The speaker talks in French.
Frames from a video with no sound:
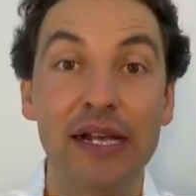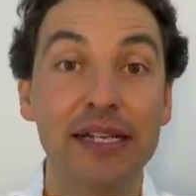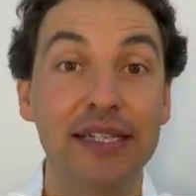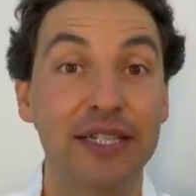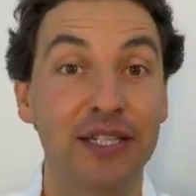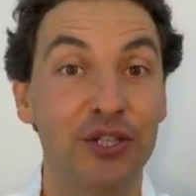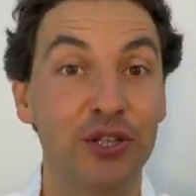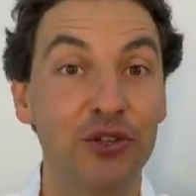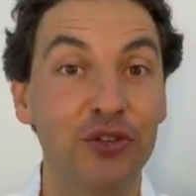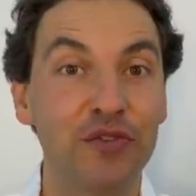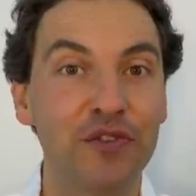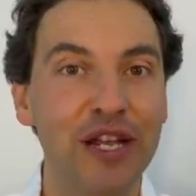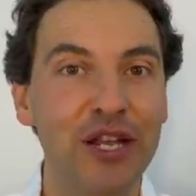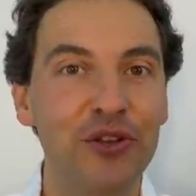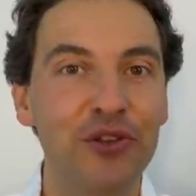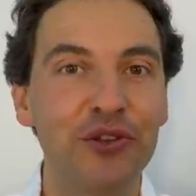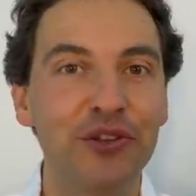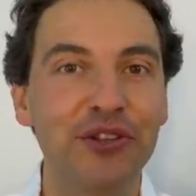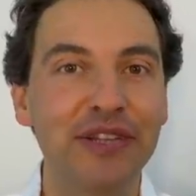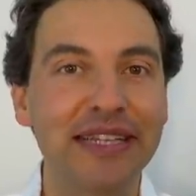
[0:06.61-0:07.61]
C'est une nouvelle
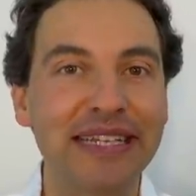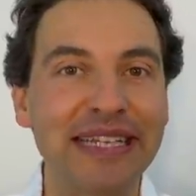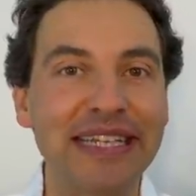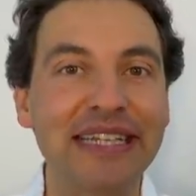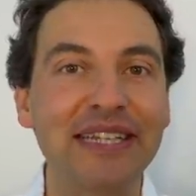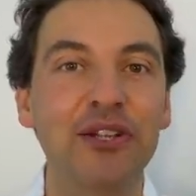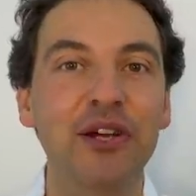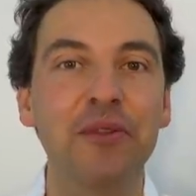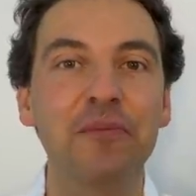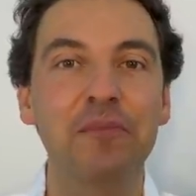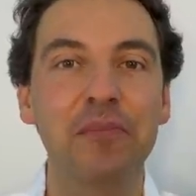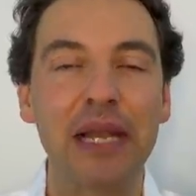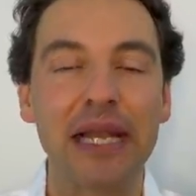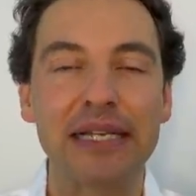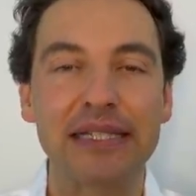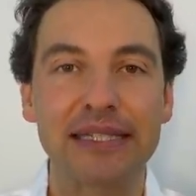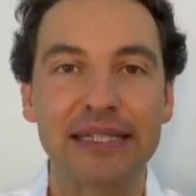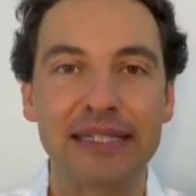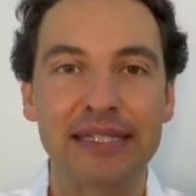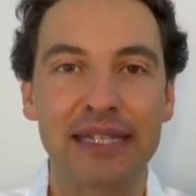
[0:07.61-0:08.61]
lune qui donne
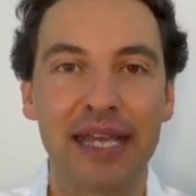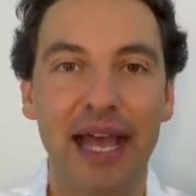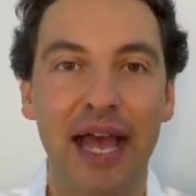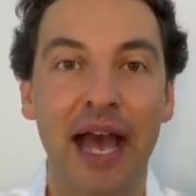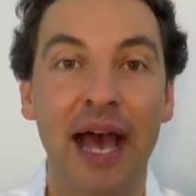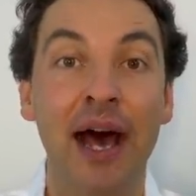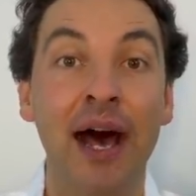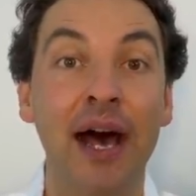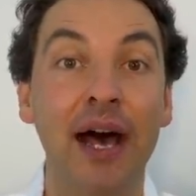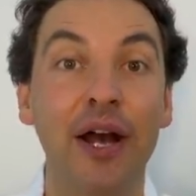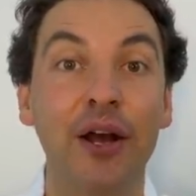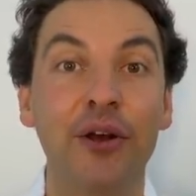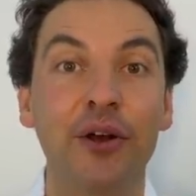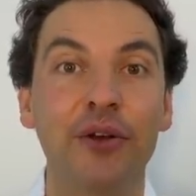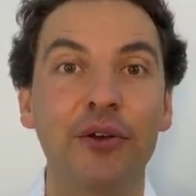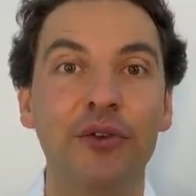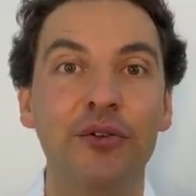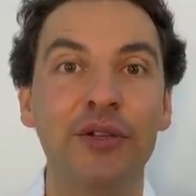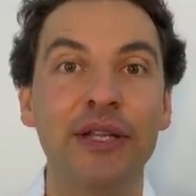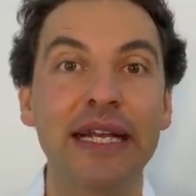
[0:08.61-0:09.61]
place à
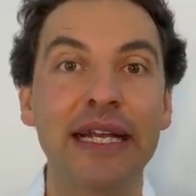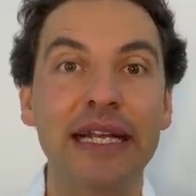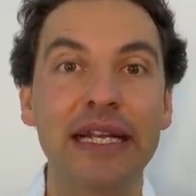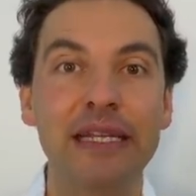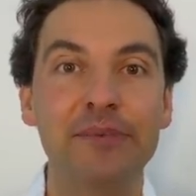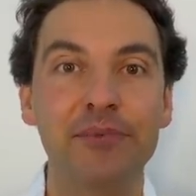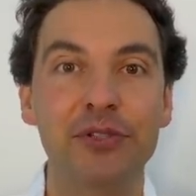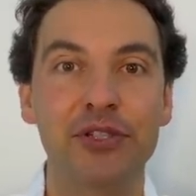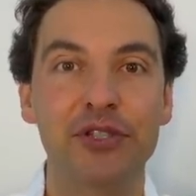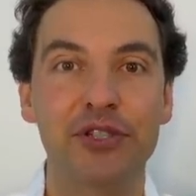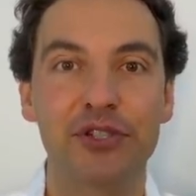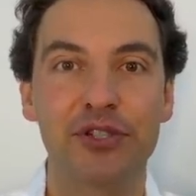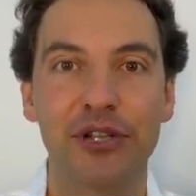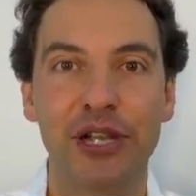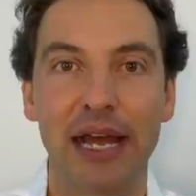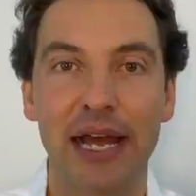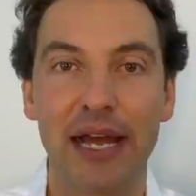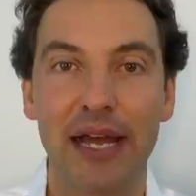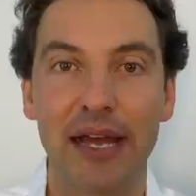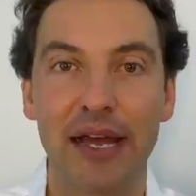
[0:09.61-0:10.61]
une éclipse
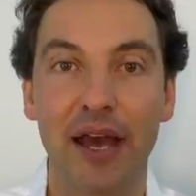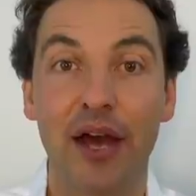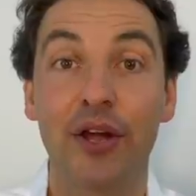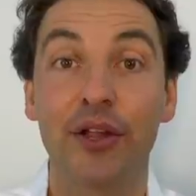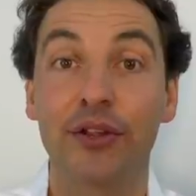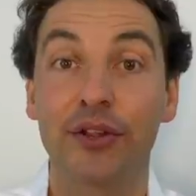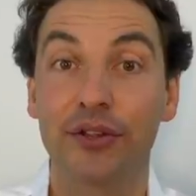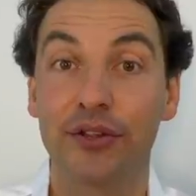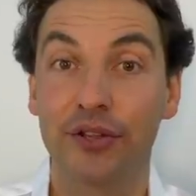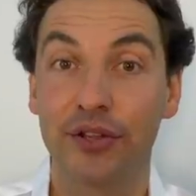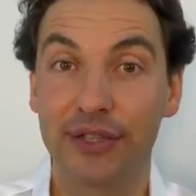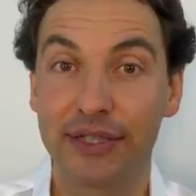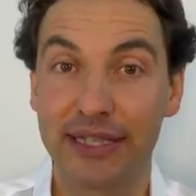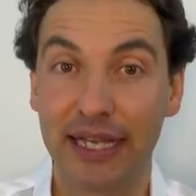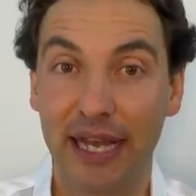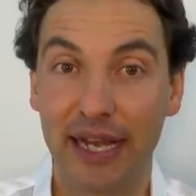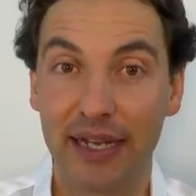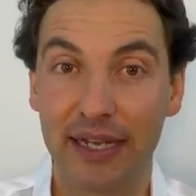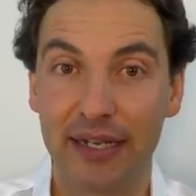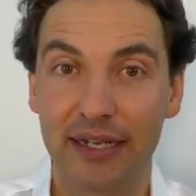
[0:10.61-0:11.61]
solaire
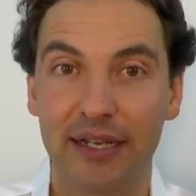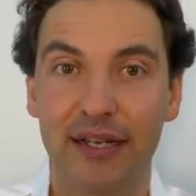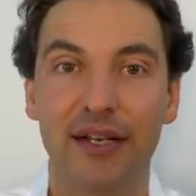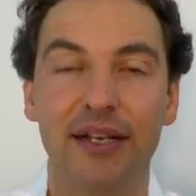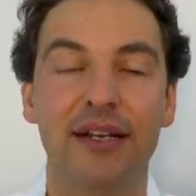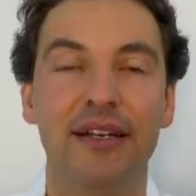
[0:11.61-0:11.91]
totale.